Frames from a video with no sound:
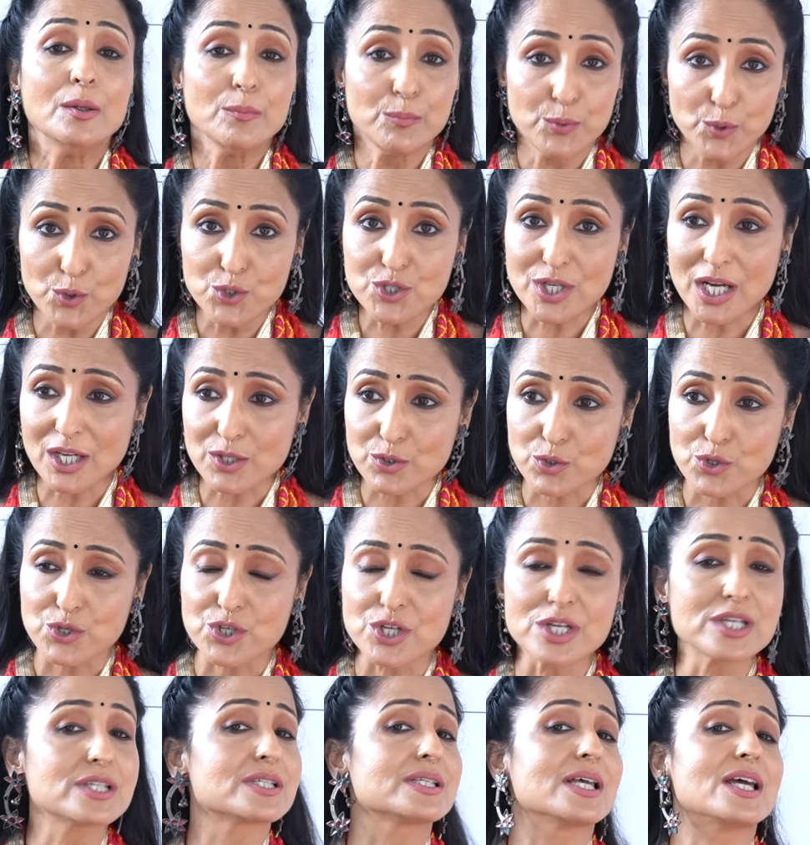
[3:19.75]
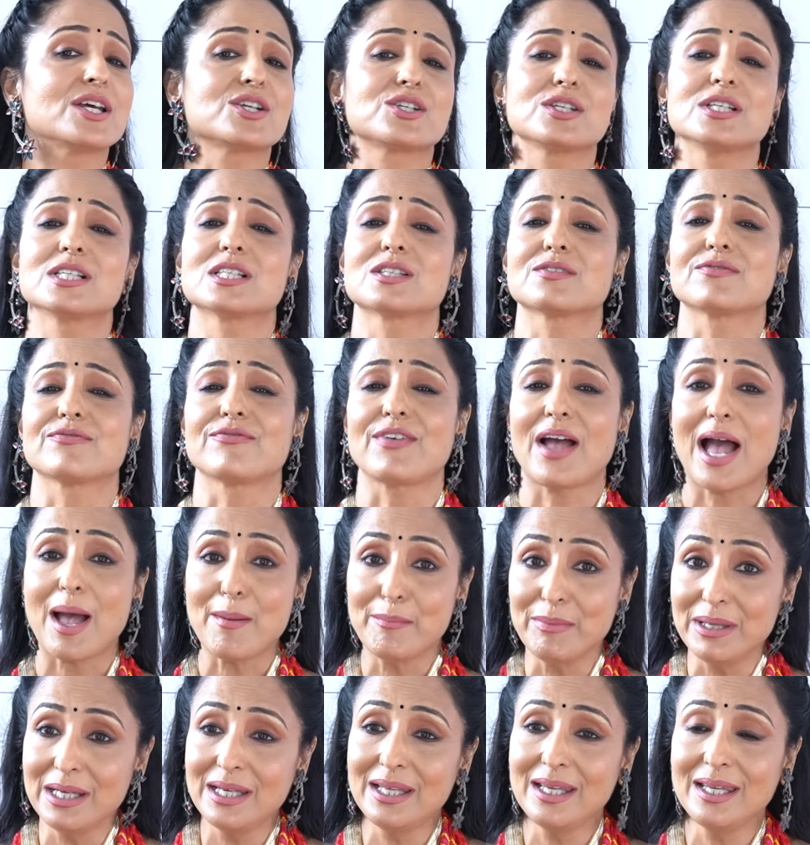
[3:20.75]
पूजा जोशी इज़ देयर शी इज़
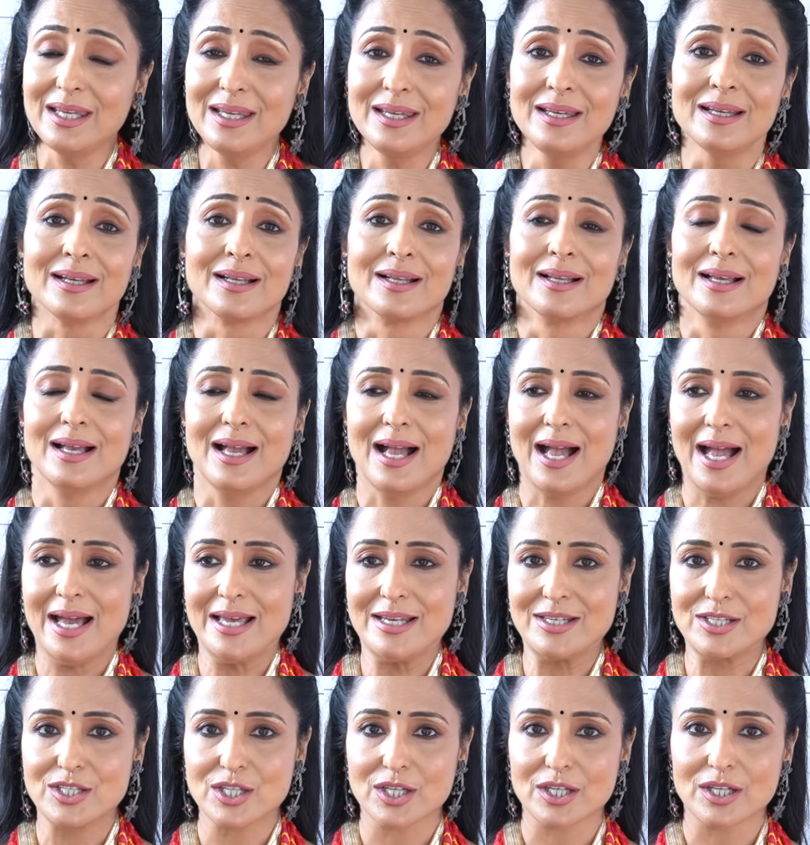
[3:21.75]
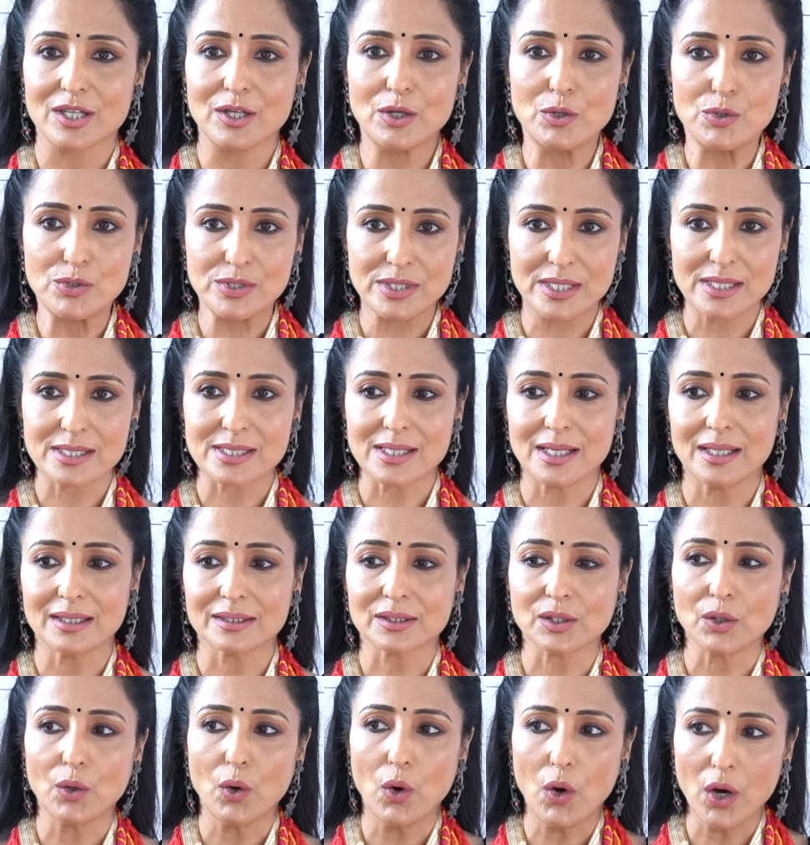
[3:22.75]
फैमिली एंड उसके
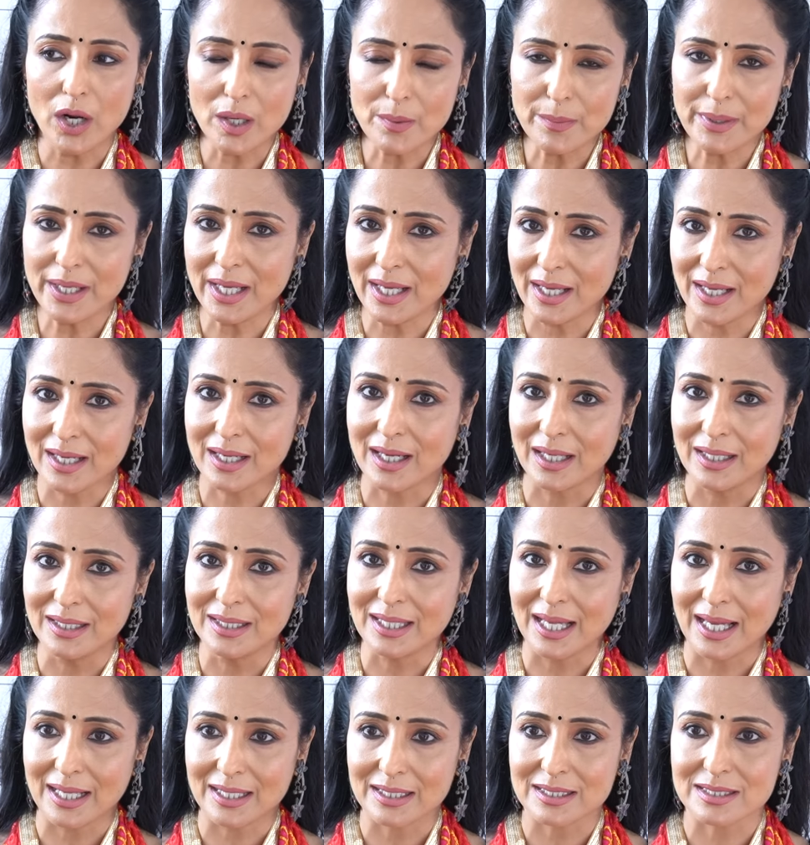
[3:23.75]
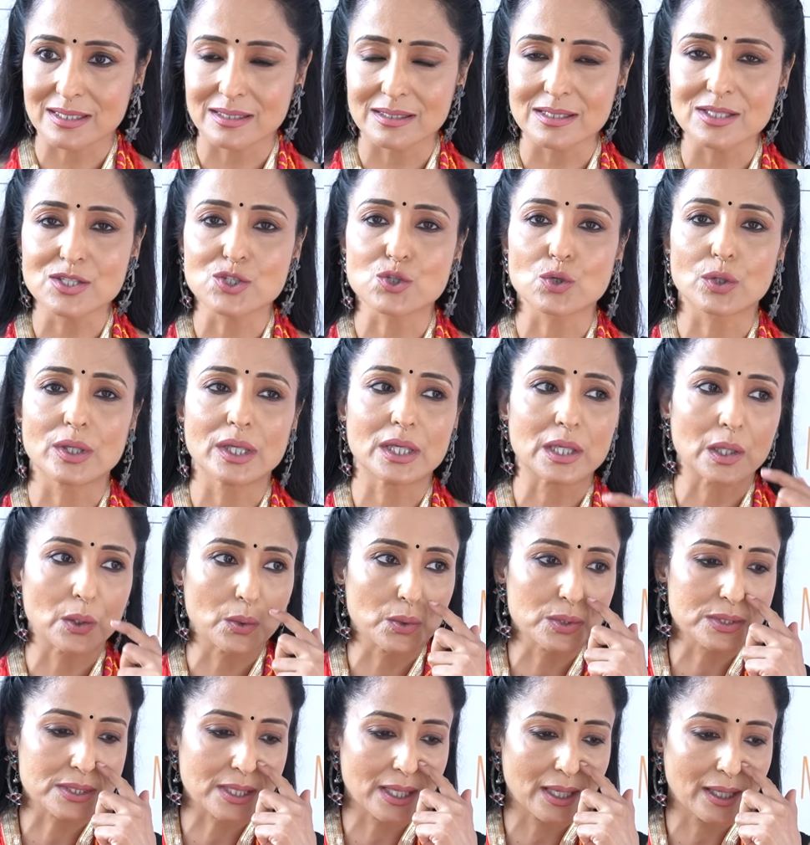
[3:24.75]
साथ और भी हैं कई कैरेक्टर्स जो कि
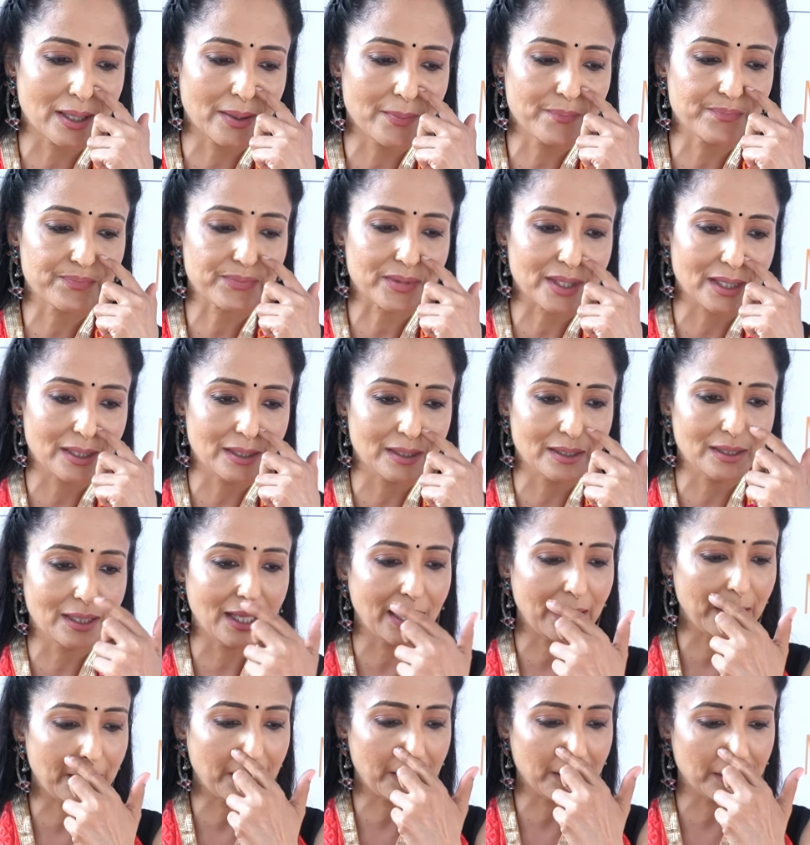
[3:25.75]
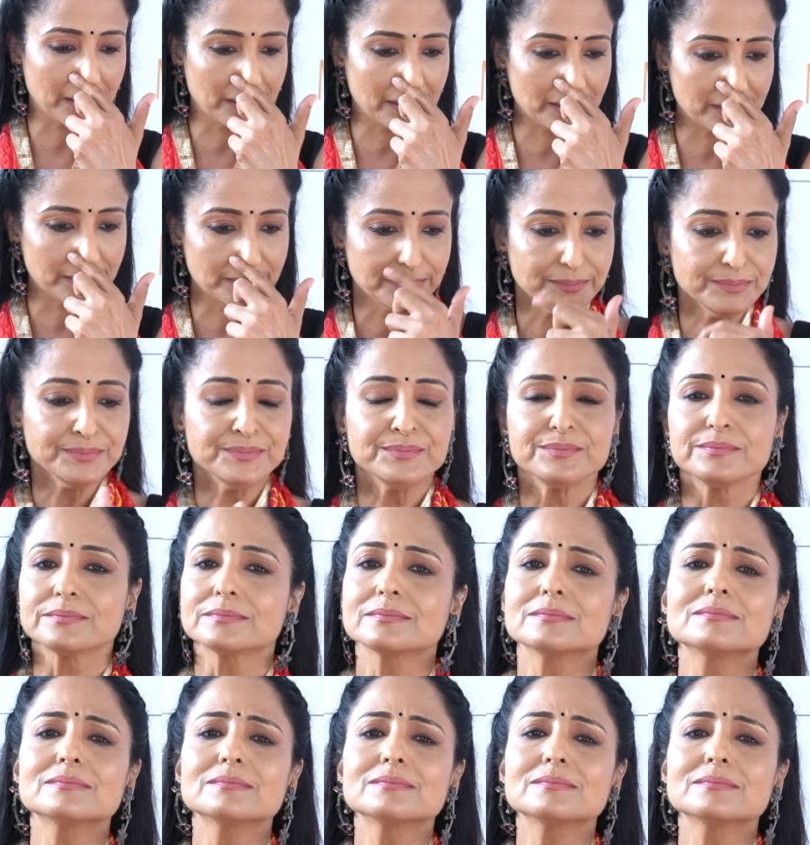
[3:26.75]
क्लोज हैं लाइक uh, like, uh,